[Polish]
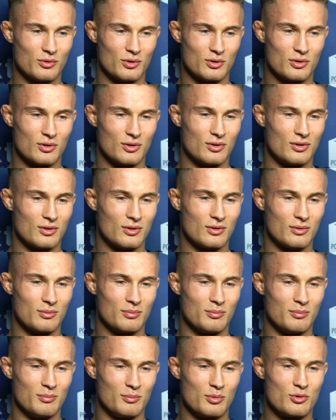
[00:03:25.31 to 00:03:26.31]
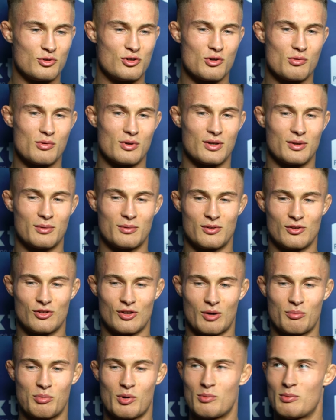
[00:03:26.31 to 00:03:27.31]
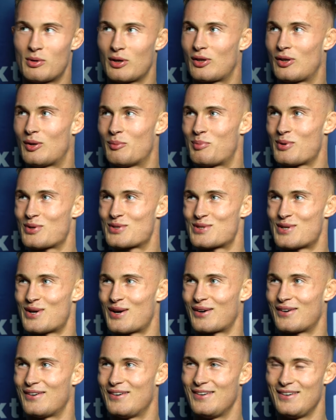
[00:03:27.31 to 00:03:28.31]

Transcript: no to budziły, że tak powiem, lekki postrach